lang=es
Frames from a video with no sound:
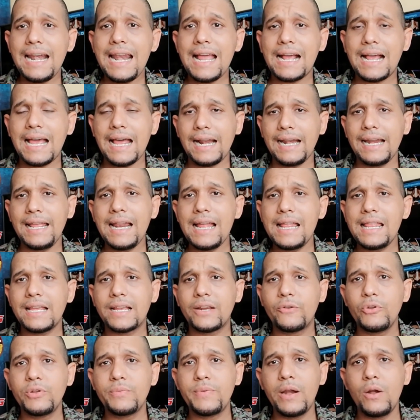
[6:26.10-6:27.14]
la carrera de
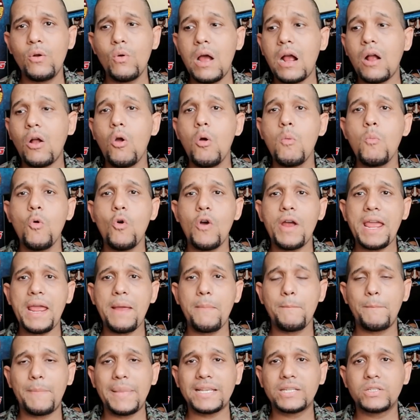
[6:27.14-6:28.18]
Chris Benoit, cómo
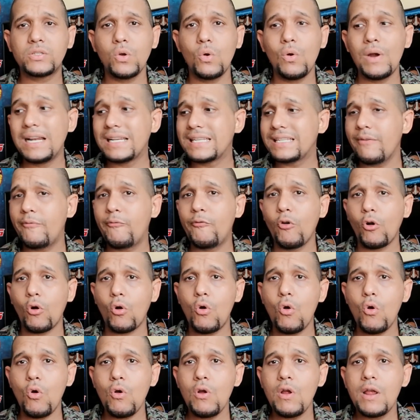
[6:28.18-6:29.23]
empezó. Él se
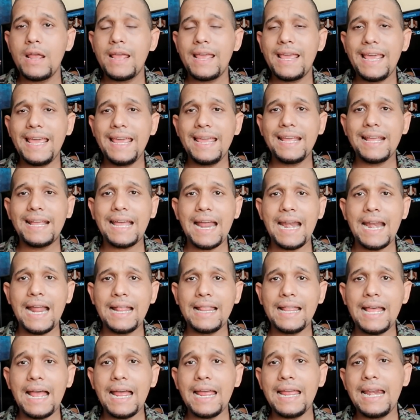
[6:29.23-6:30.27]
forjó en
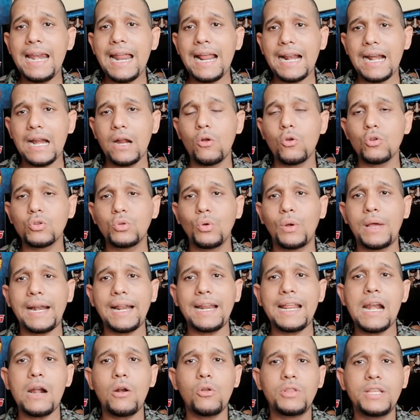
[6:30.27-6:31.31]
Canadá. Él arrancó su
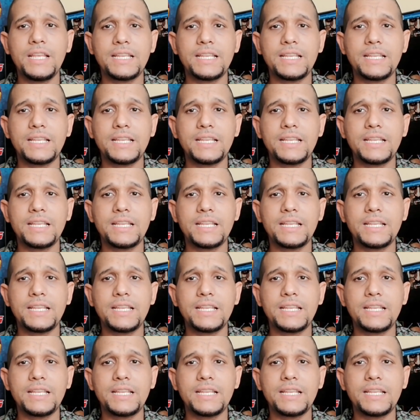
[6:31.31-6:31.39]
carrera a los